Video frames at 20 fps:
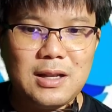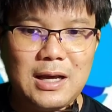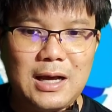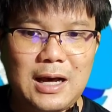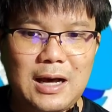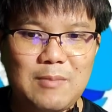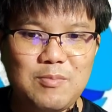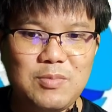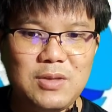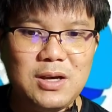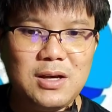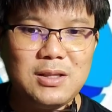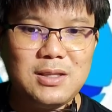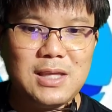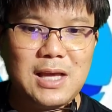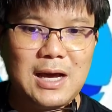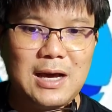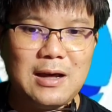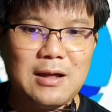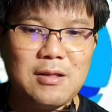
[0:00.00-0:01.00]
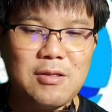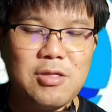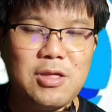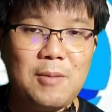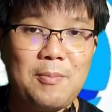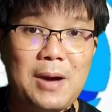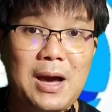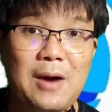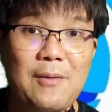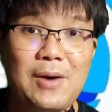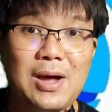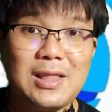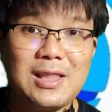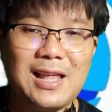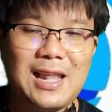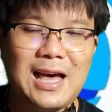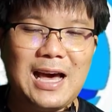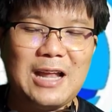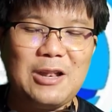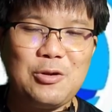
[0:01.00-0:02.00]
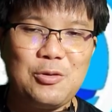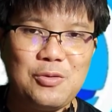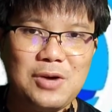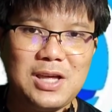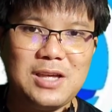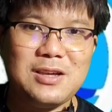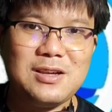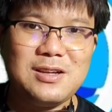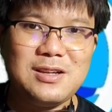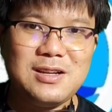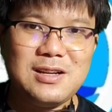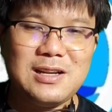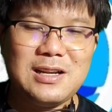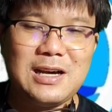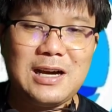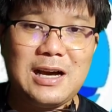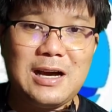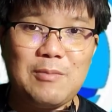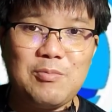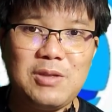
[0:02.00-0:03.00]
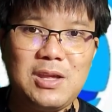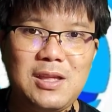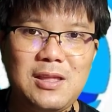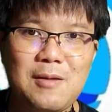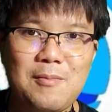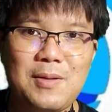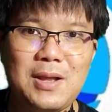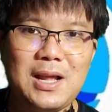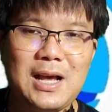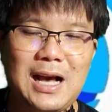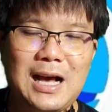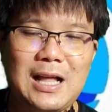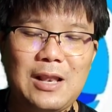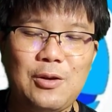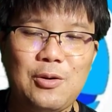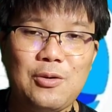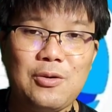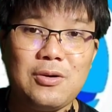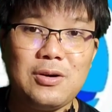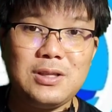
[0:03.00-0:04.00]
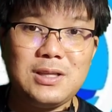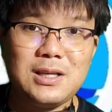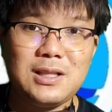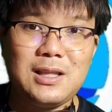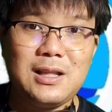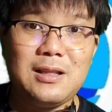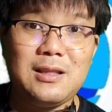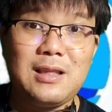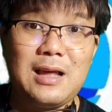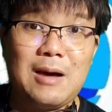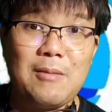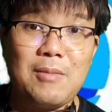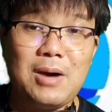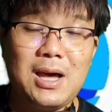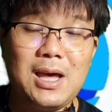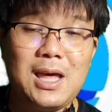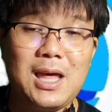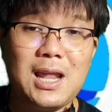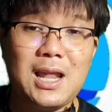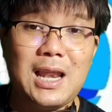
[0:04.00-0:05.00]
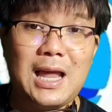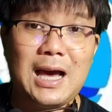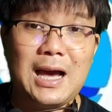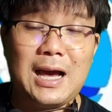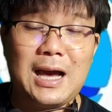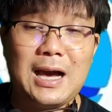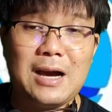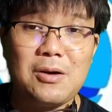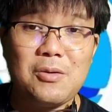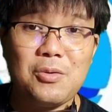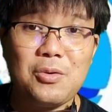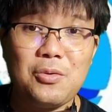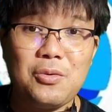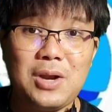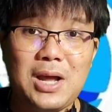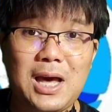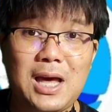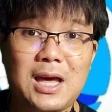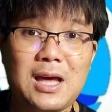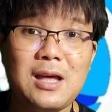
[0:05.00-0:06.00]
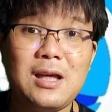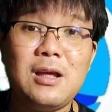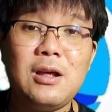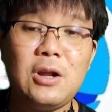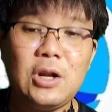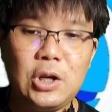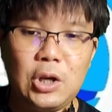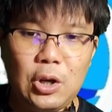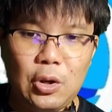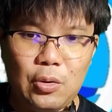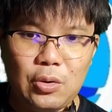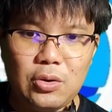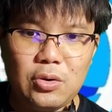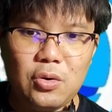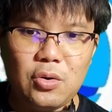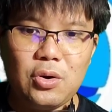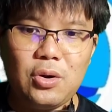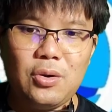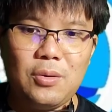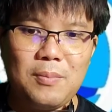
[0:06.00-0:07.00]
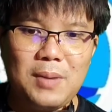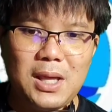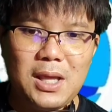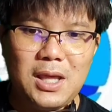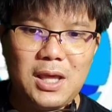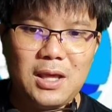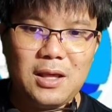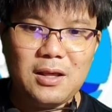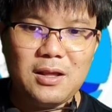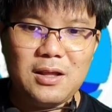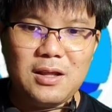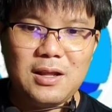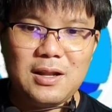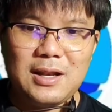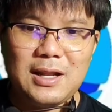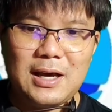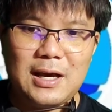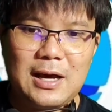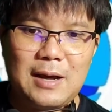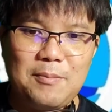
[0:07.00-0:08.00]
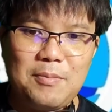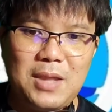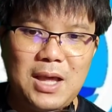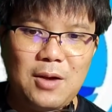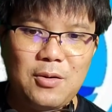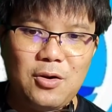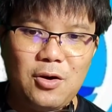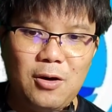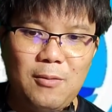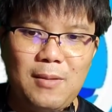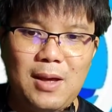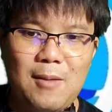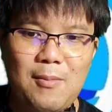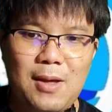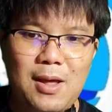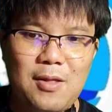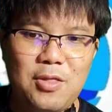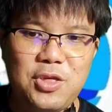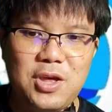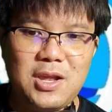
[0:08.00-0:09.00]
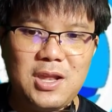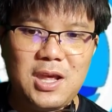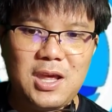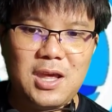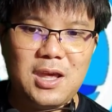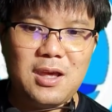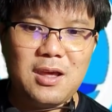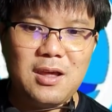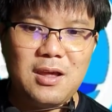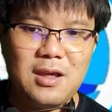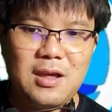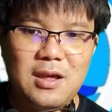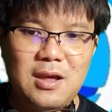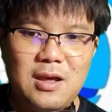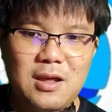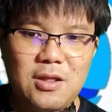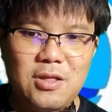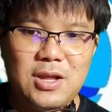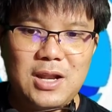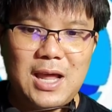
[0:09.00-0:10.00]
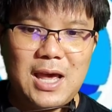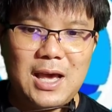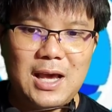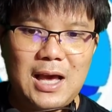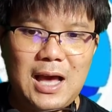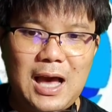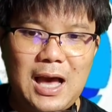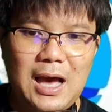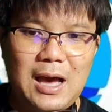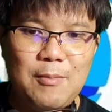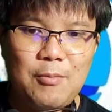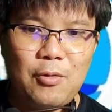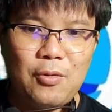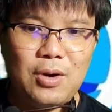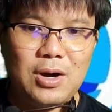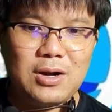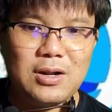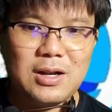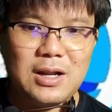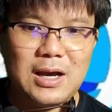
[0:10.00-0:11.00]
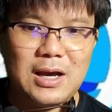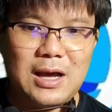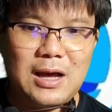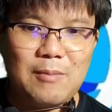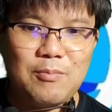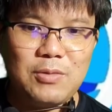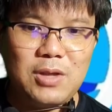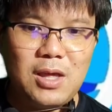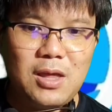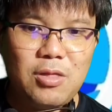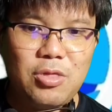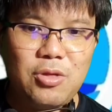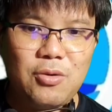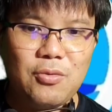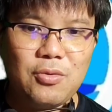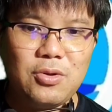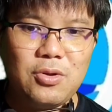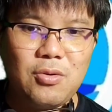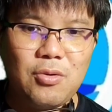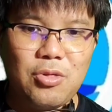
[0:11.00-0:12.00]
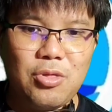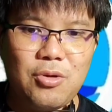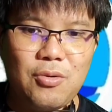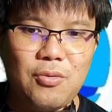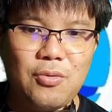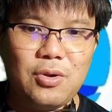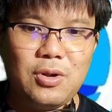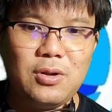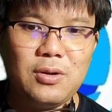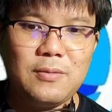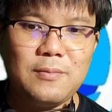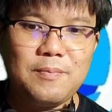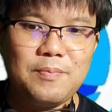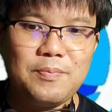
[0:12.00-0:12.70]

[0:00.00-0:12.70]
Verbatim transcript: นะครับเนื่องจากสภาวะตลาดด้วยนะครับที่จะเป็นขาลงก็จะทำให้ราคาของ Luna โดนกดลงไปอีกนะครับแนวโน้ม เอ็ม เอ ซี ดีแสดงค่าบวกนะครับที่ ศูนย์จุดศูนย์